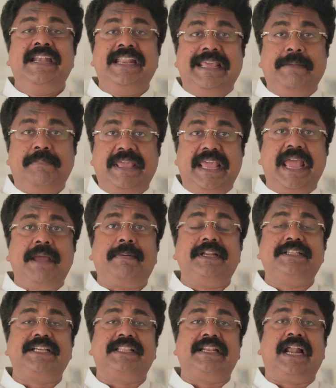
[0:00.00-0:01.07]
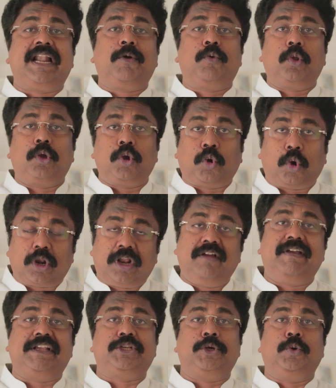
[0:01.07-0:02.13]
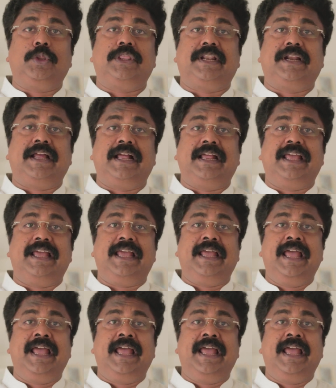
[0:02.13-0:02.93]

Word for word: நீ பிஏ படிச்சதுனால உனக்கு குரங்கு வேஷம் கொடுத்துருக்காங்க